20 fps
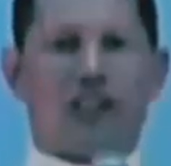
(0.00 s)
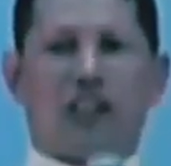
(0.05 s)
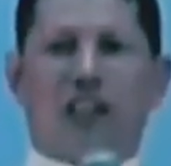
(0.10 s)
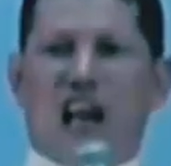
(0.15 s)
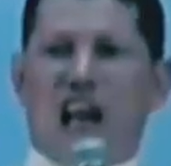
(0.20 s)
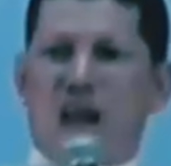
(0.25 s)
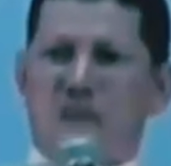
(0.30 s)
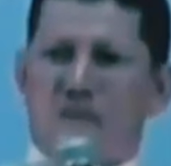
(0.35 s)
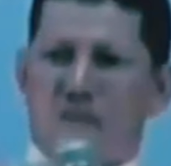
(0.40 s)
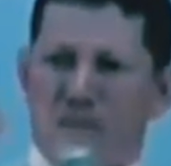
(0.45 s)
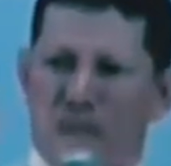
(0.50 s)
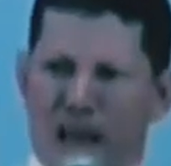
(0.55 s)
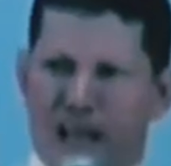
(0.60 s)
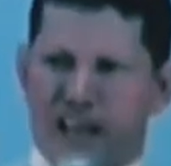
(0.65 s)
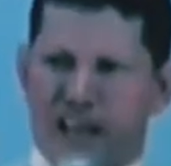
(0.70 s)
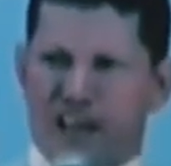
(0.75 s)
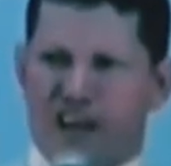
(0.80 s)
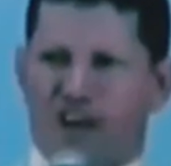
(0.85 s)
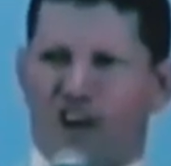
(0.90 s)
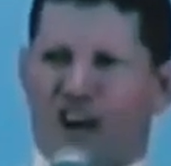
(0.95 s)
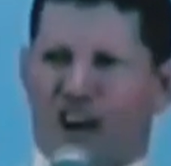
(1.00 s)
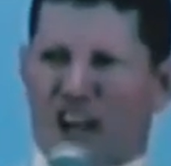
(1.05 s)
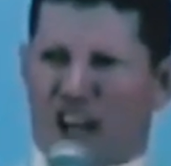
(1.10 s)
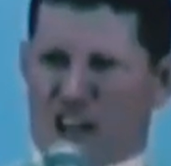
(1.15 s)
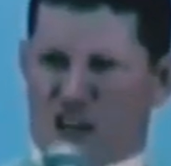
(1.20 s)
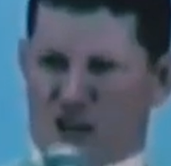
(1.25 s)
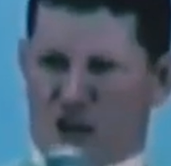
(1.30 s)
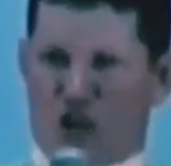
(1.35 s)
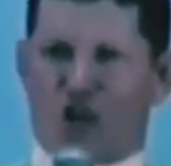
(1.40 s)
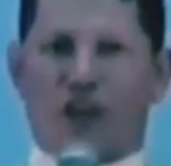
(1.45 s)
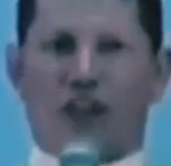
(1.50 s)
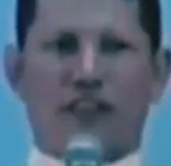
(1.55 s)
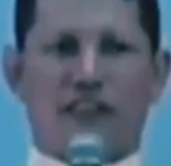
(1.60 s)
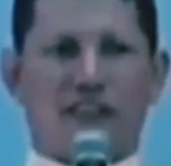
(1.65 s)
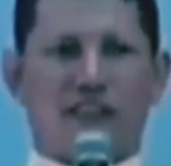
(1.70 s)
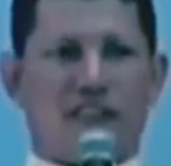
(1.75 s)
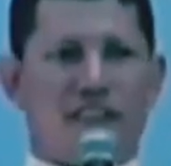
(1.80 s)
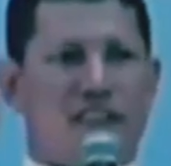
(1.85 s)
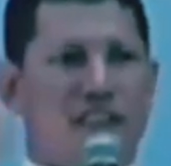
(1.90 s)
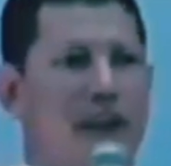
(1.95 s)
Este es el médico que yo
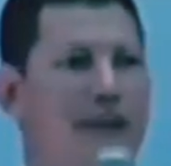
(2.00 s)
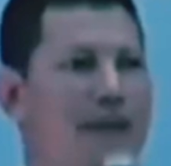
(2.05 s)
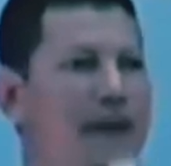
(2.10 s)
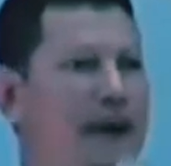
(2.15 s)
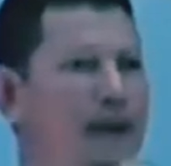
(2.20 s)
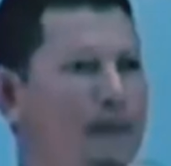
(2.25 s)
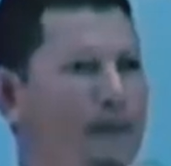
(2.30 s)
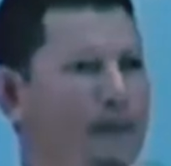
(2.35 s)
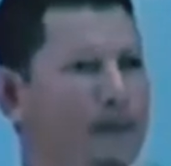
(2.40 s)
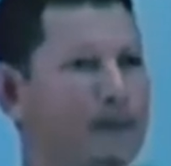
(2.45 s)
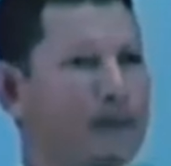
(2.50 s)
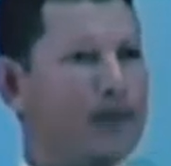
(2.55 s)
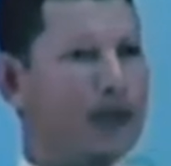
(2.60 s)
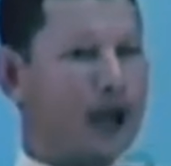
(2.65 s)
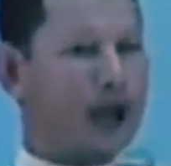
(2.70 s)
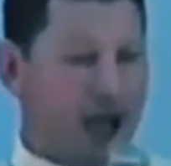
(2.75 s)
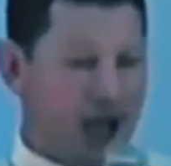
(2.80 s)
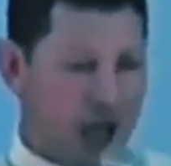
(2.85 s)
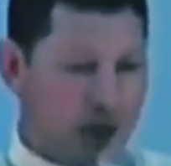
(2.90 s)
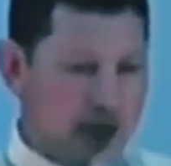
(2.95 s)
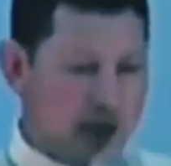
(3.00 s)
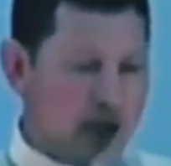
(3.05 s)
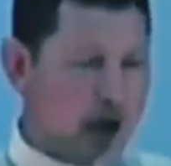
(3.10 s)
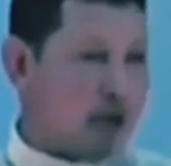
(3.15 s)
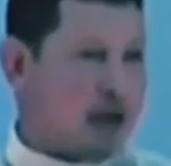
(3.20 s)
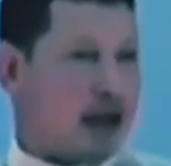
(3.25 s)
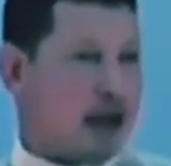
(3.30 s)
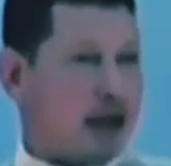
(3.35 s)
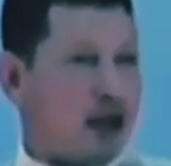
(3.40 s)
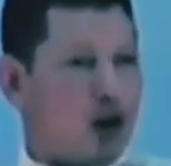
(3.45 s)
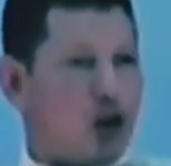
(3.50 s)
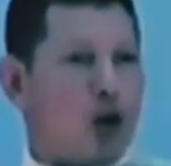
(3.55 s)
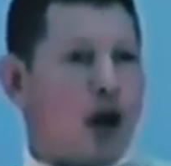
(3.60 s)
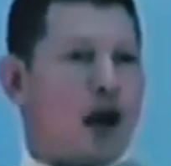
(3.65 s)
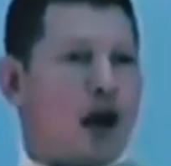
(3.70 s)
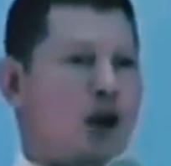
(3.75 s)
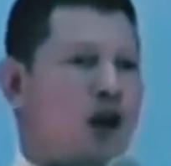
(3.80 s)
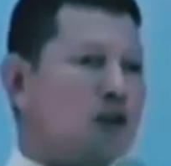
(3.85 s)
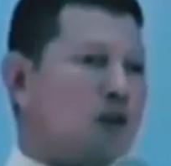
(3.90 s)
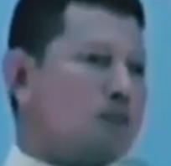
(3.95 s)
necesitaba. Y me dijo el médico,
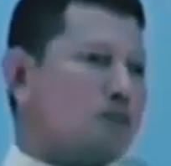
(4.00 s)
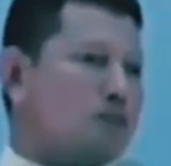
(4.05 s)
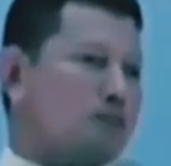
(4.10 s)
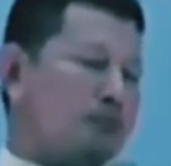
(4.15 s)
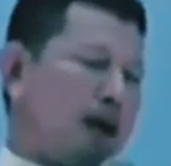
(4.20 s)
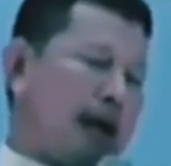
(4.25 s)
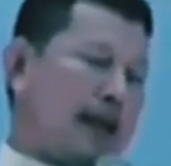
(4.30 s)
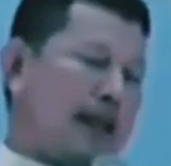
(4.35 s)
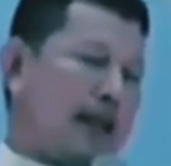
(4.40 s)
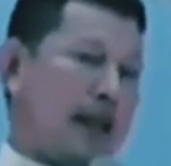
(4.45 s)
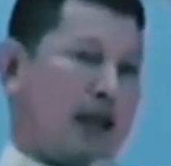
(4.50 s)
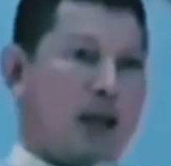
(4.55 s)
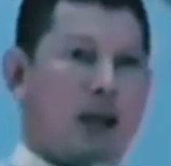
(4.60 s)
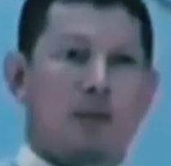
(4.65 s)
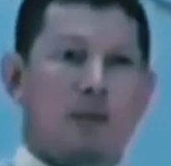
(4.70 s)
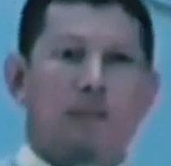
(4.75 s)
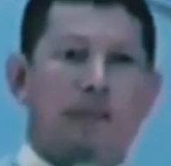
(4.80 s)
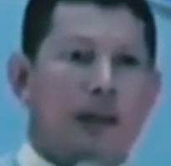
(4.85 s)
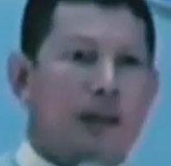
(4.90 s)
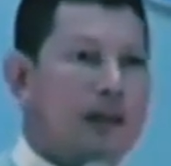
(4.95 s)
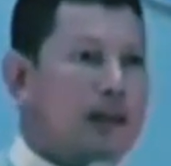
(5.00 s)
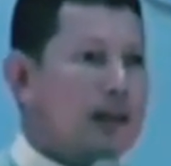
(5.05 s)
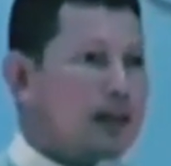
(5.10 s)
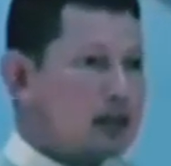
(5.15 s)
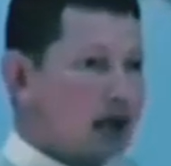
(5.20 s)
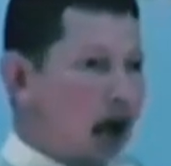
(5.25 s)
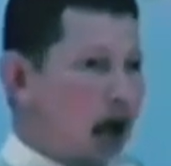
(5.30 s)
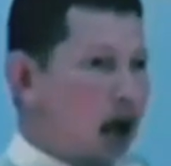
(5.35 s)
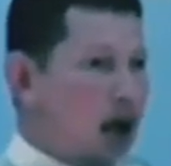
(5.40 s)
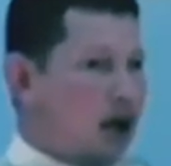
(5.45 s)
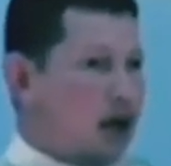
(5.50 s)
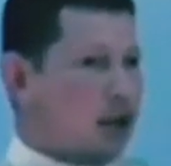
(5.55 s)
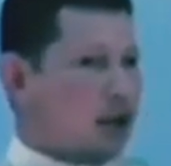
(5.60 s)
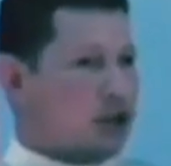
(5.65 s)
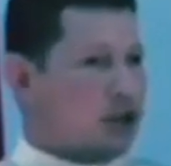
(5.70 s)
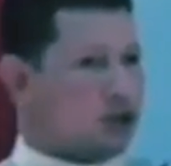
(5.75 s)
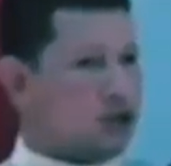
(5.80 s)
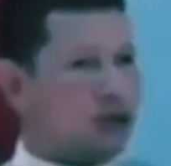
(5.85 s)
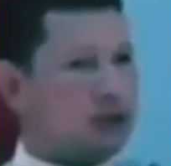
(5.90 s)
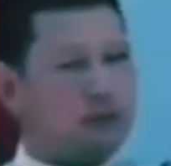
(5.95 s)
bueno, padre, ya,
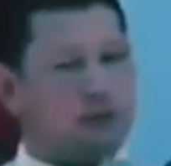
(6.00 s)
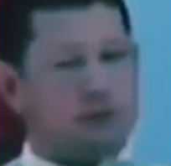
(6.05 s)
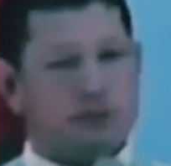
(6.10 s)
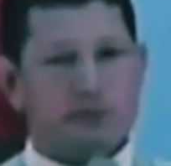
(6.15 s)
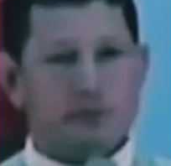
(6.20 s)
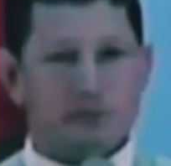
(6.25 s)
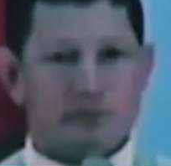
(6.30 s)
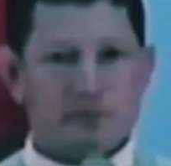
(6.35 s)
listo.